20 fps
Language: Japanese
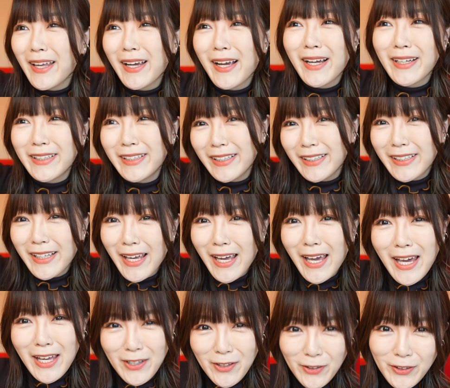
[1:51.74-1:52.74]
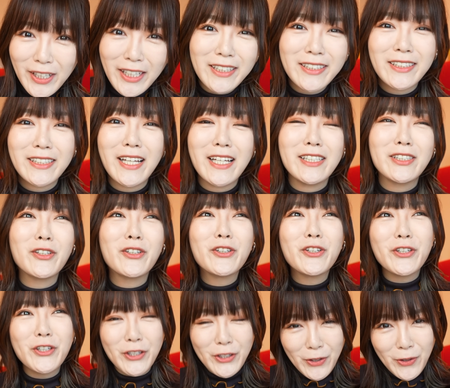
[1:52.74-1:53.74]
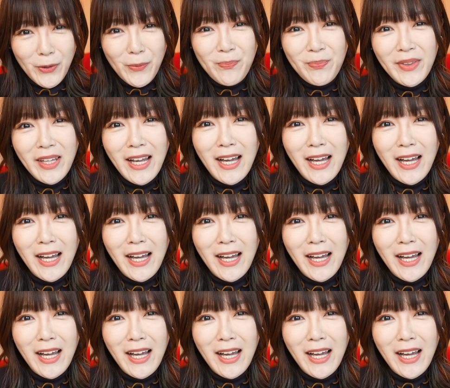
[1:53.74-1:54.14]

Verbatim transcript: 手書き系のですね、書類を